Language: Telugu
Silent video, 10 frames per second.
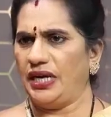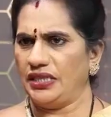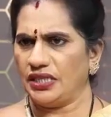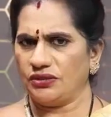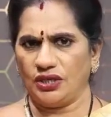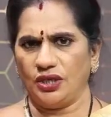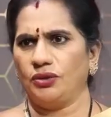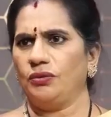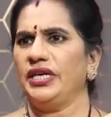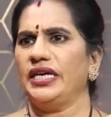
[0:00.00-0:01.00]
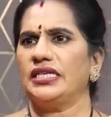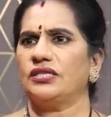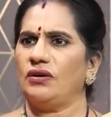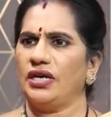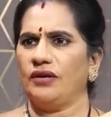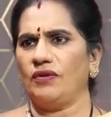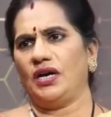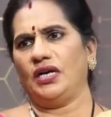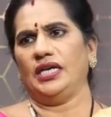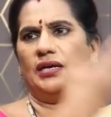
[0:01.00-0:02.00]
పెళ్లి చేసుకున్న టూ ఇయర్స్కు ఏమో
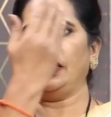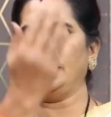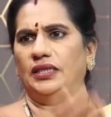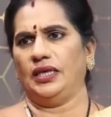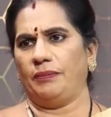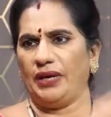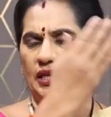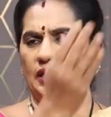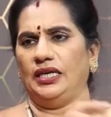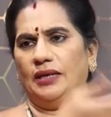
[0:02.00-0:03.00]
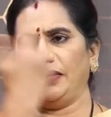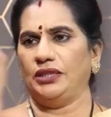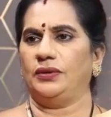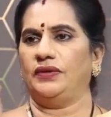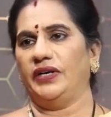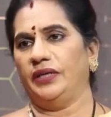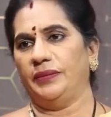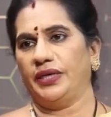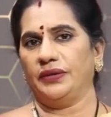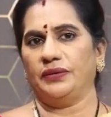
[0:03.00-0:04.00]
ఈ అబ్బాయి ఈ అమ్మాయి తోటి
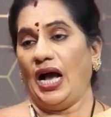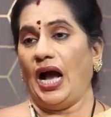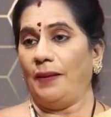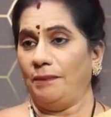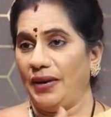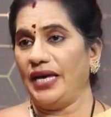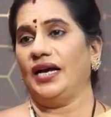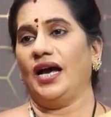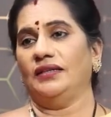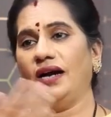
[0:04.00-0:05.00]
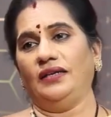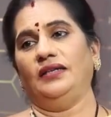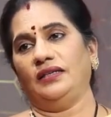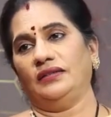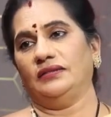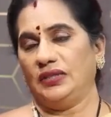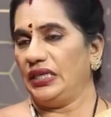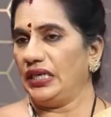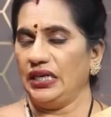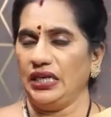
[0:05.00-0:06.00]
వెళ్ళిపోయాడు అమ్మాయి కాదు ఆంటీ
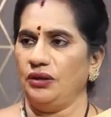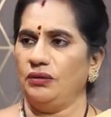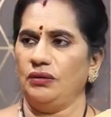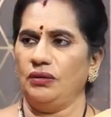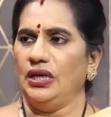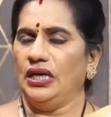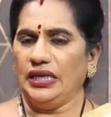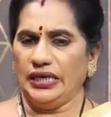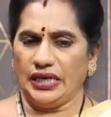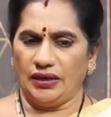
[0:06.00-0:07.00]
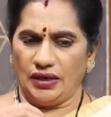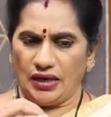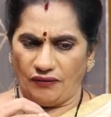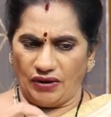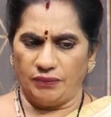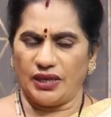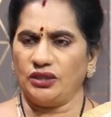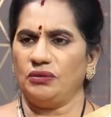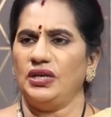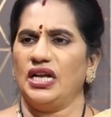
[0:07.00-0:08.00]
ఇక్కడ నేను ఇక్కడ వాళ్ళు
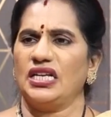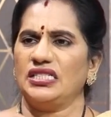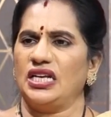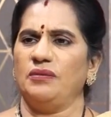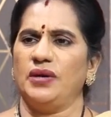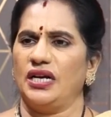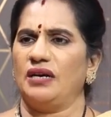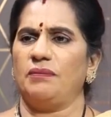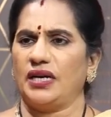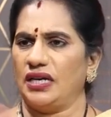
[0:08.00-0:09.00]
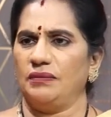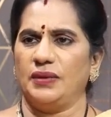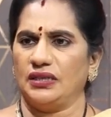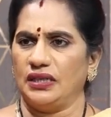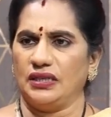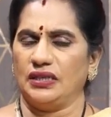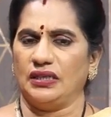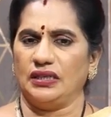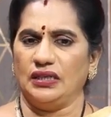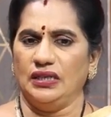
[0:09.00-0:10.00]
బ్రతుకున్నారా చనిపోయారా పక్కన
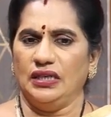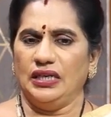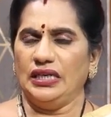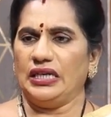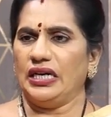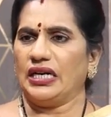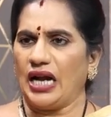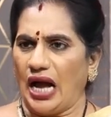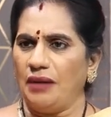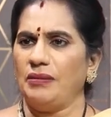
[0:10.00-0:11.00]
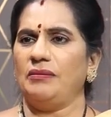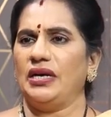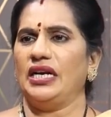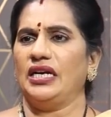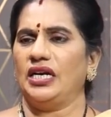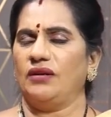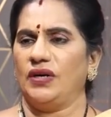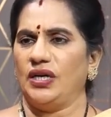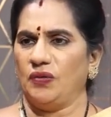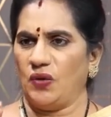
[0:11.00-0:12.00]
పెడతానండి ఇక్కడ కామం
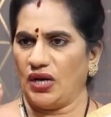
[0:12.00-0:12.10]
అనేటటువంటి